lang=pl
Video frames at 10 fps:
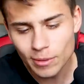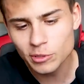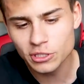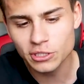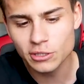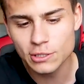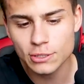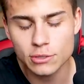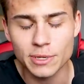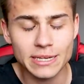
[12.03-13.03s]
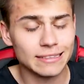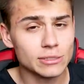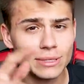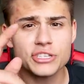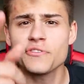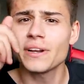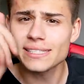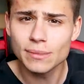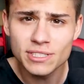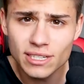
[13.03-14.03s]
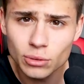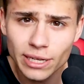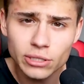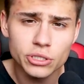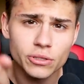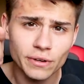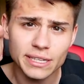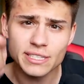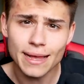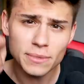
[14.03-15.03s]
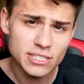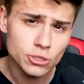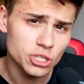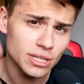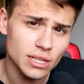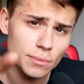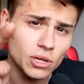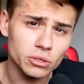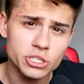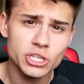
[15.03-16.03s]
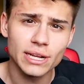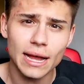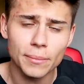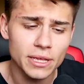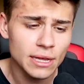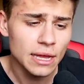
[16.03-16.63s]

Chyba możecie to zrozumieć, ale słuchajcie, wracamy z regularnością, wracamy z codziennymi odcinkami